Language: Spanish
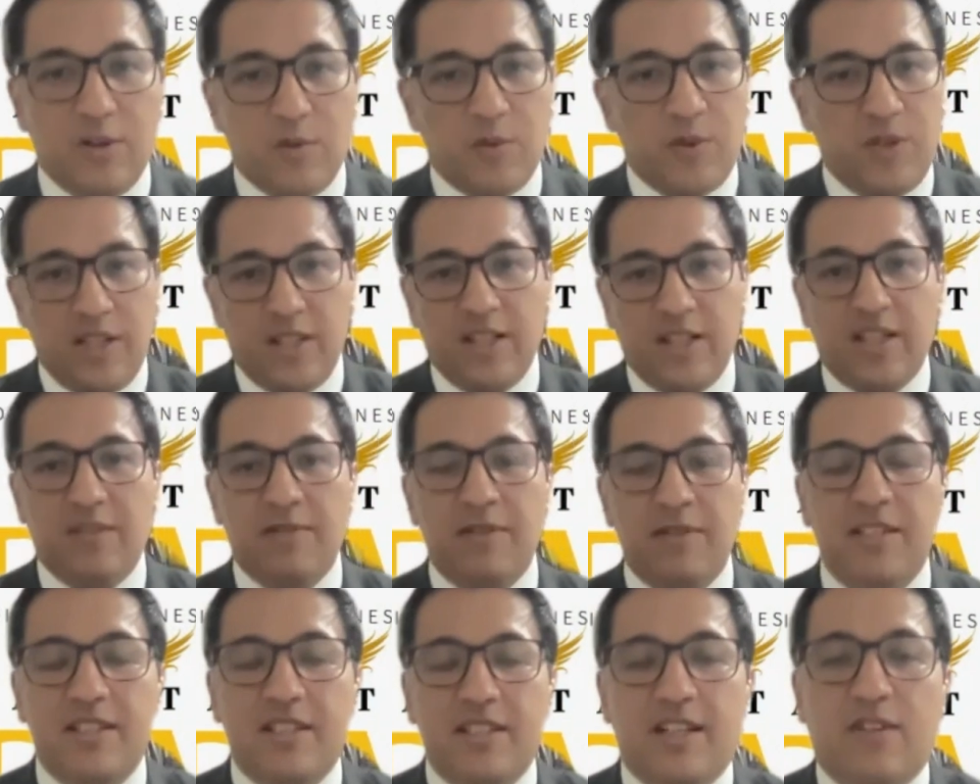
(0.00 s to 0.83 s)
una
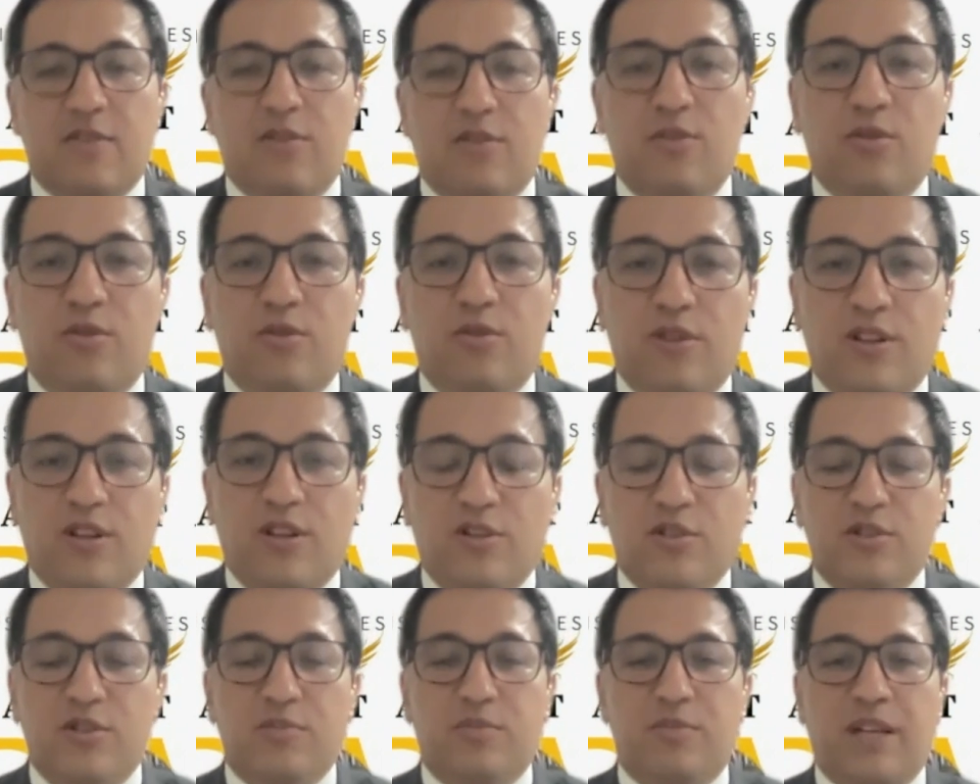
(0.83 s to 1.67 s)
entrevista con uno de
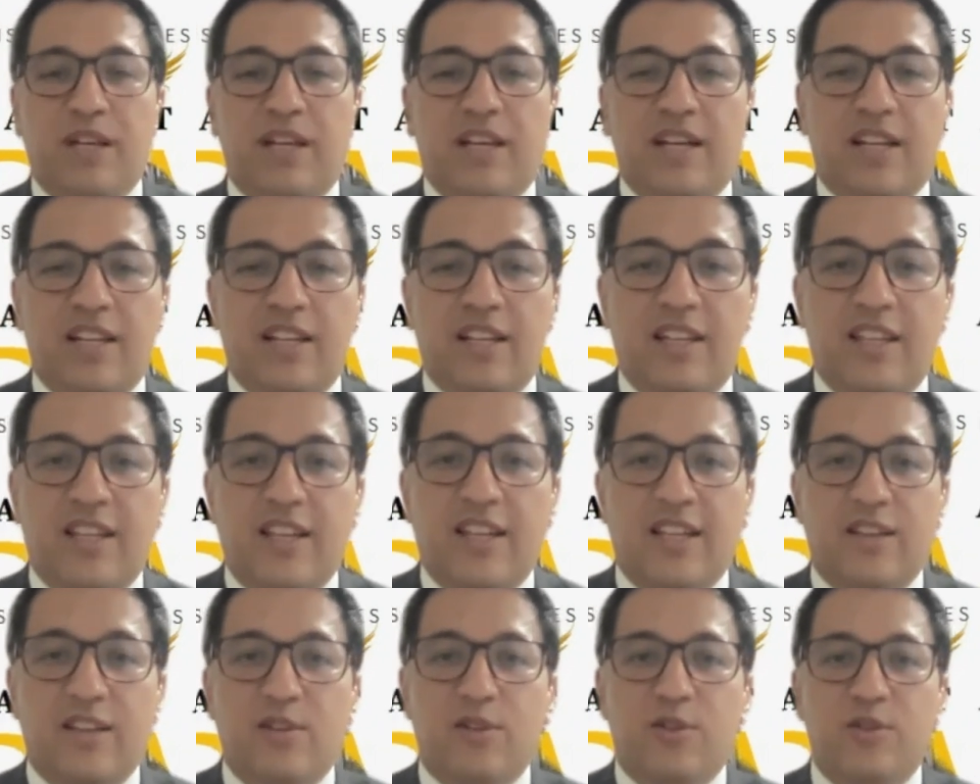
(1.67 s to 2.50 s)
los
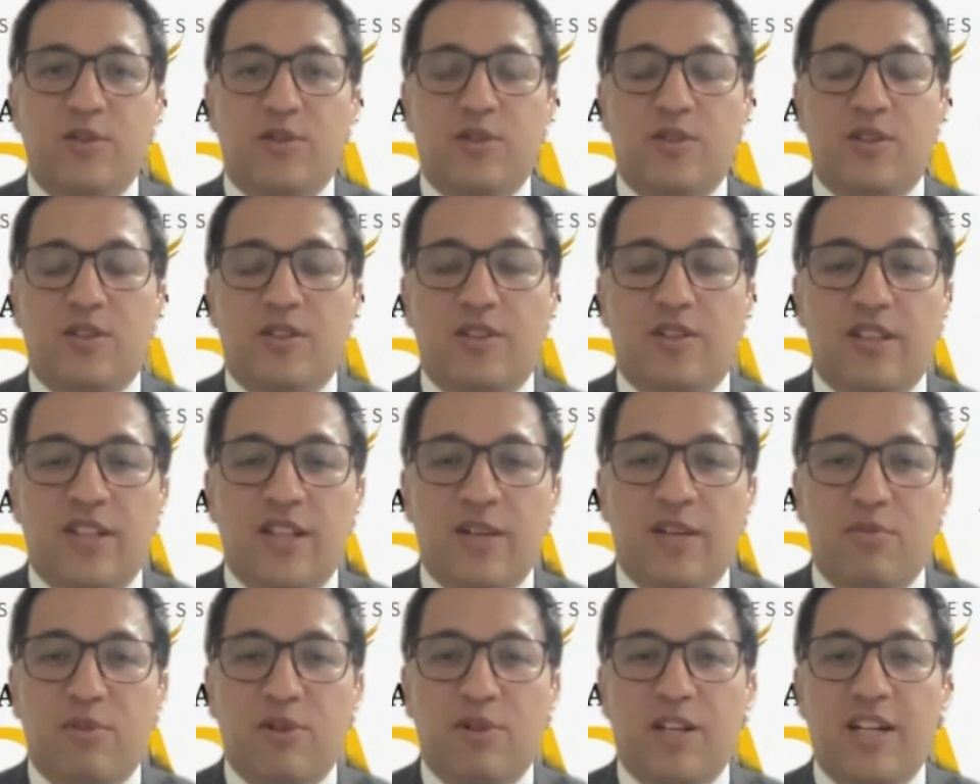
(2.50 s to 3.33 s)
precandidatos
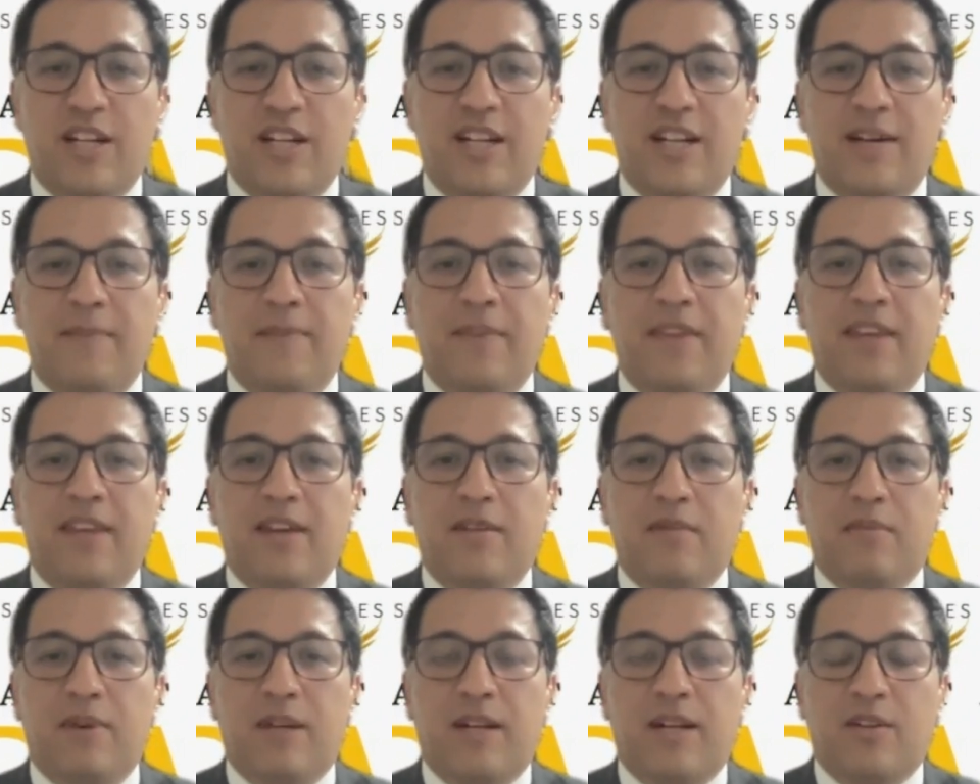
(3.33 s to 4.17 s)
de Morena
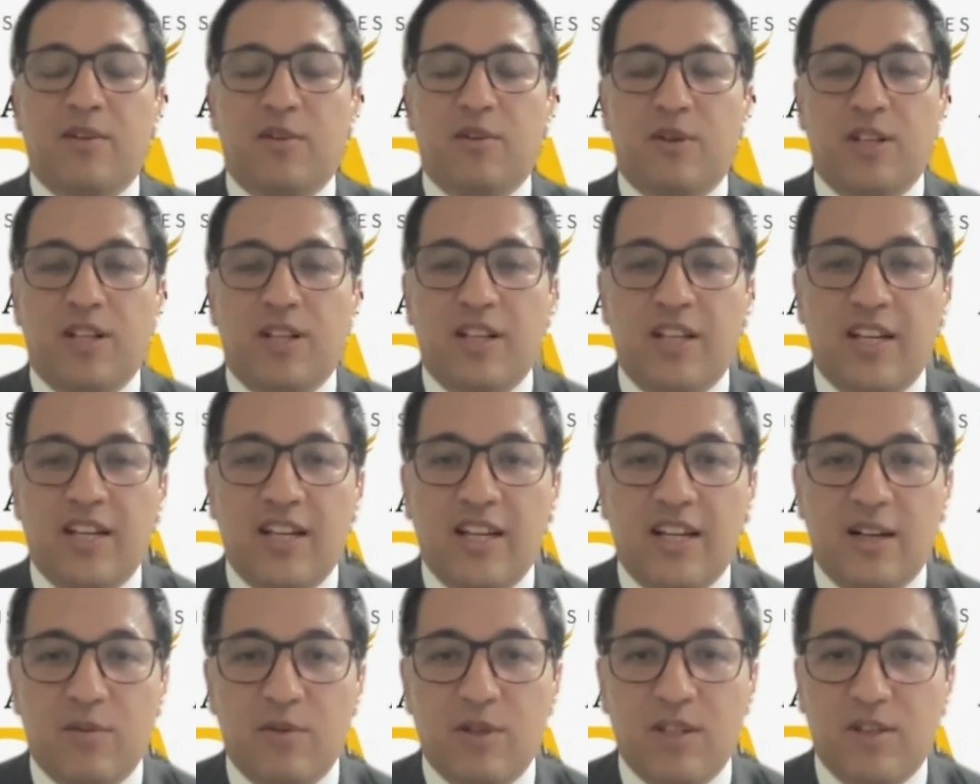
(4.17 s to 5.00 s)
para coordinar a
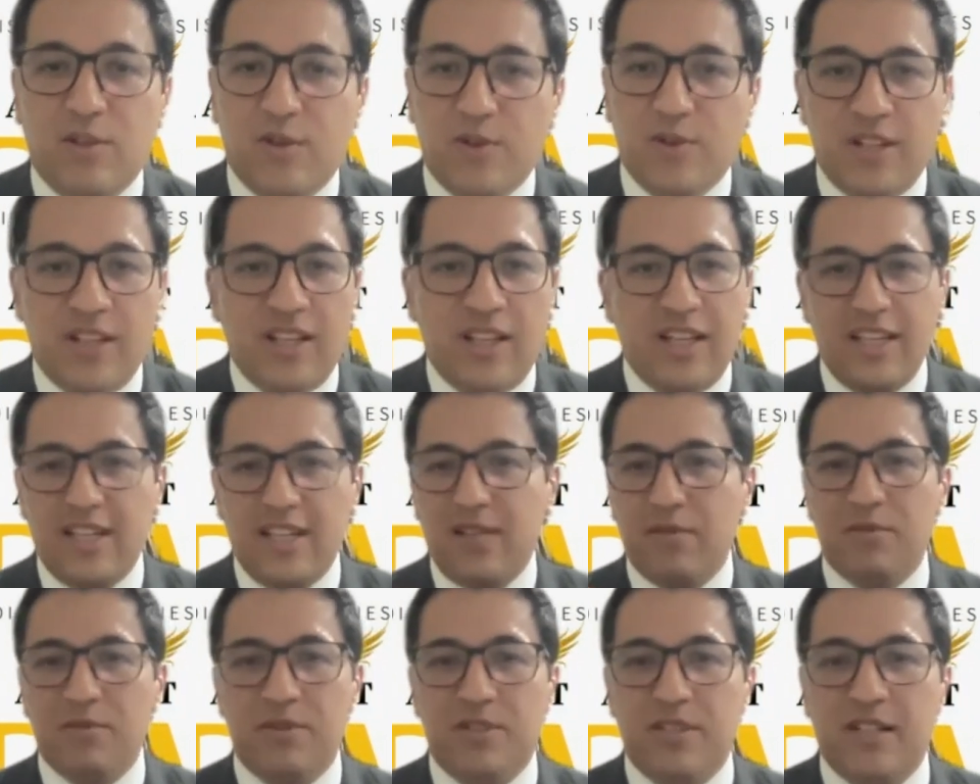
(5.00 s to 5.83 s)
la 4T
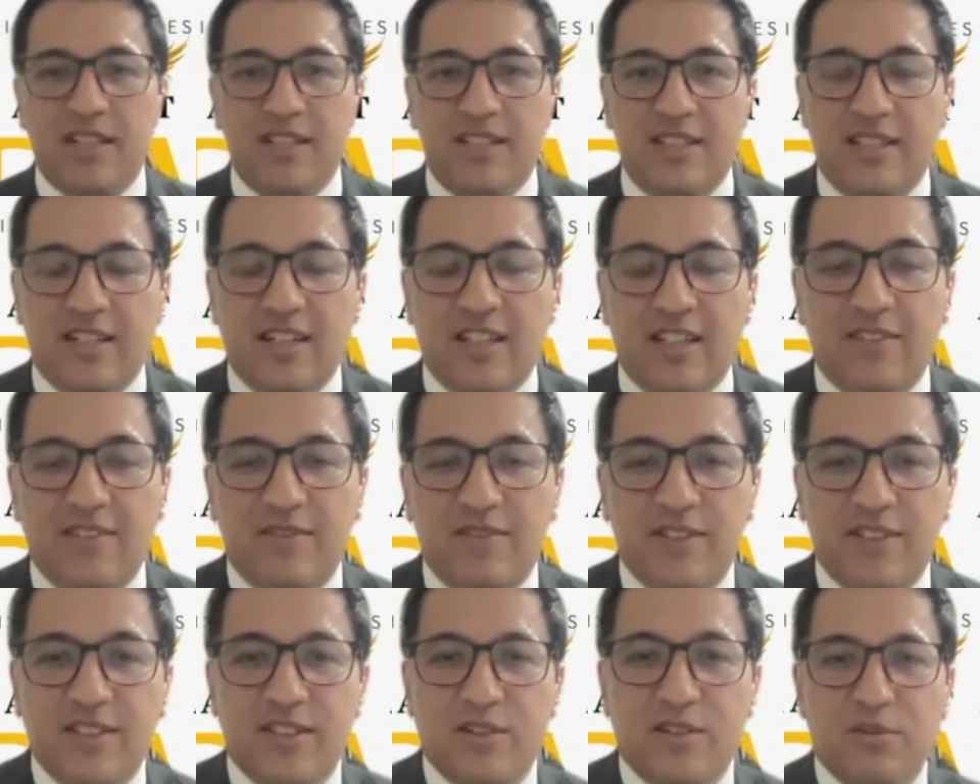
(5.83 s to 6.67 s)
y buscar ser
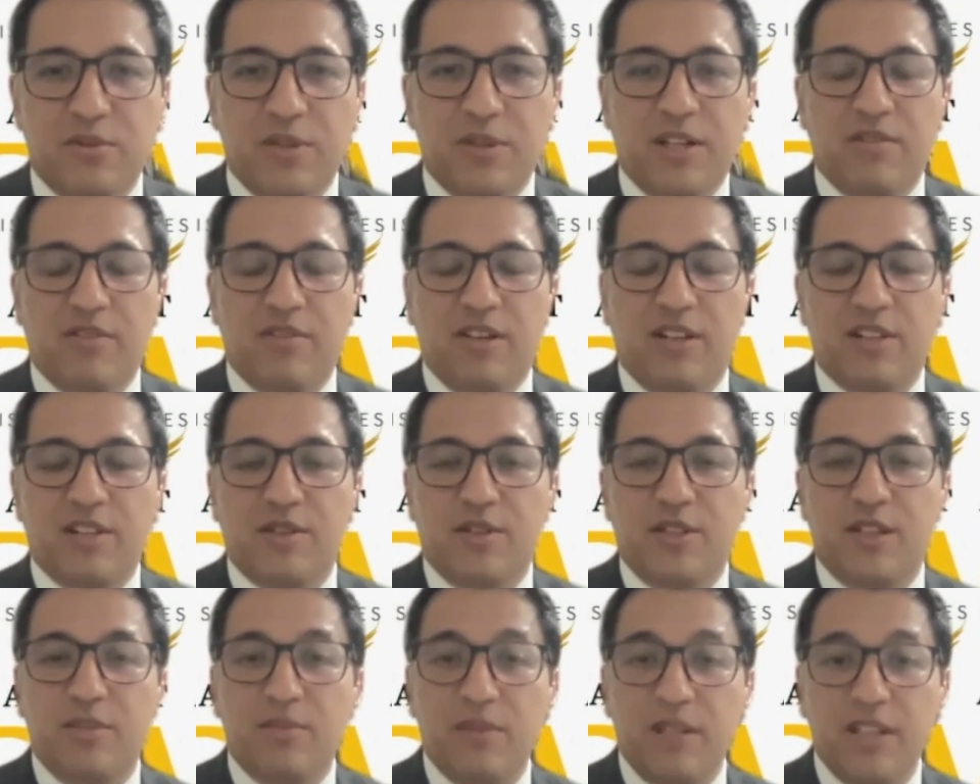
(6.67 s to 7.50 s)
jefes de gobierno en la
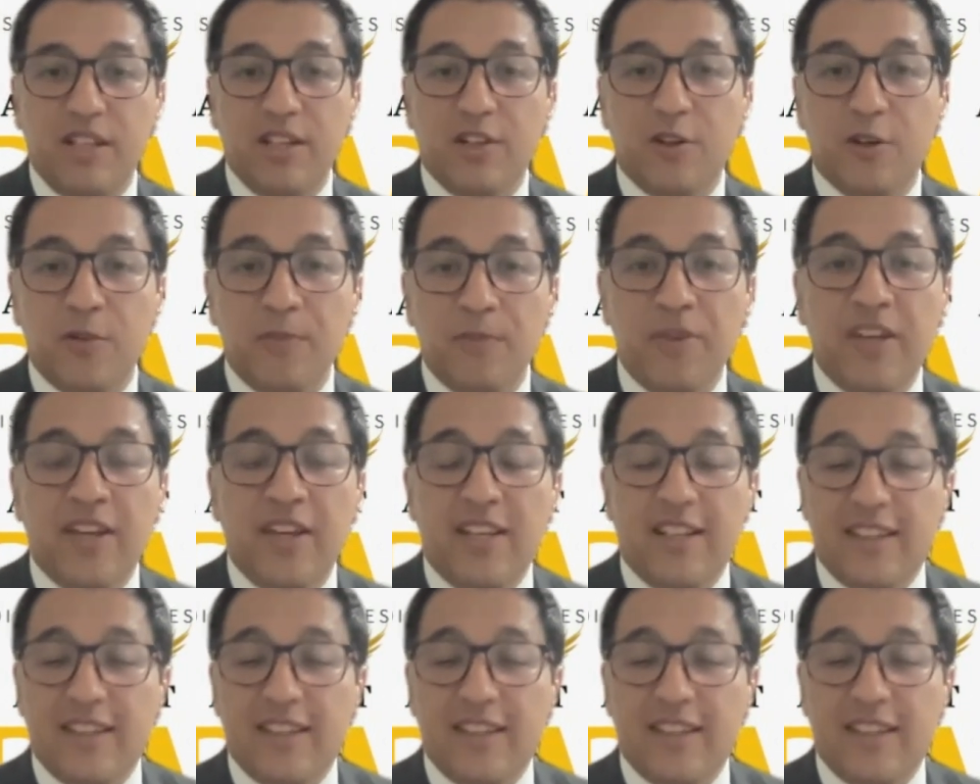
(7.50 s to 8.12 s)
Ciudad de México.